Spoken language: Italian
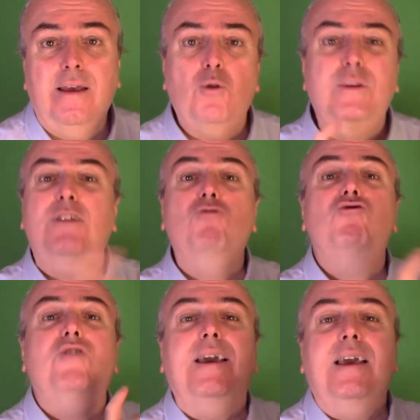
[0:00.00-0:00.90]
Quindi non
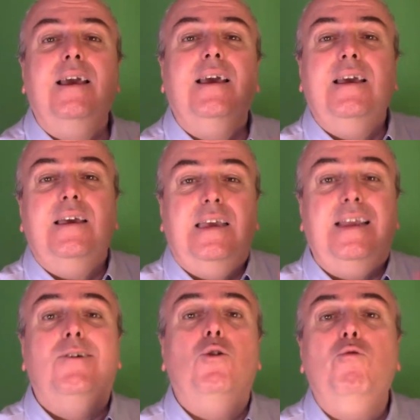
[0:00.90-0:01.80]
c'è
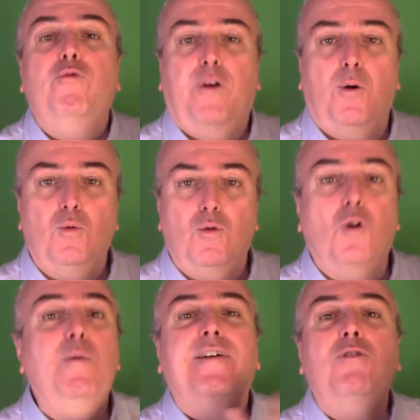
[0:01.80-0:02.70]
il confronto,
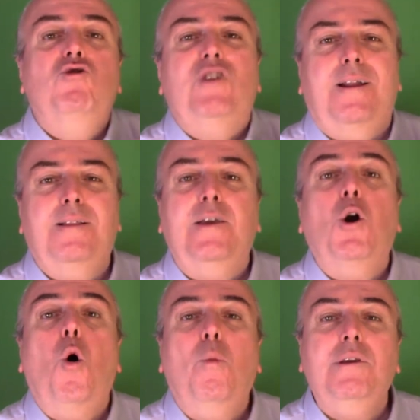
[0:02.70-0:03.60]
come fanno certi
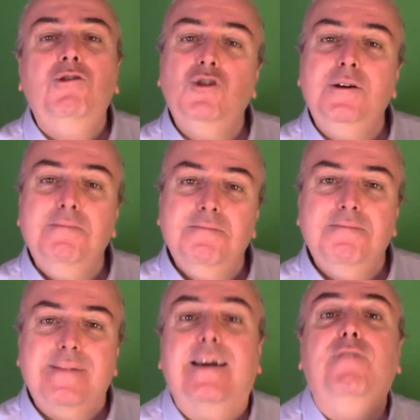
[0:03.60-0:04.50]
comici
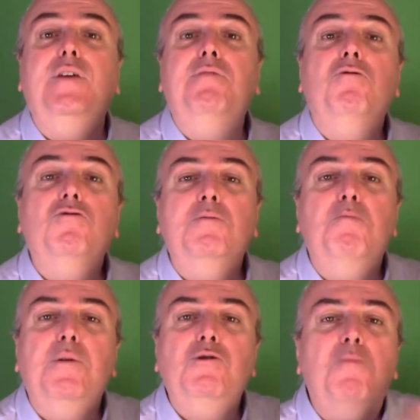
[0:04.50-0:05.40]
che vivono
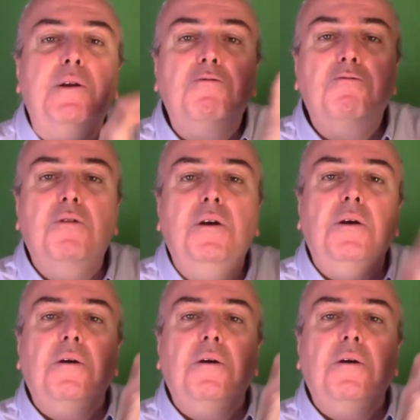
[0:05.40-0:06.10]
semplicemente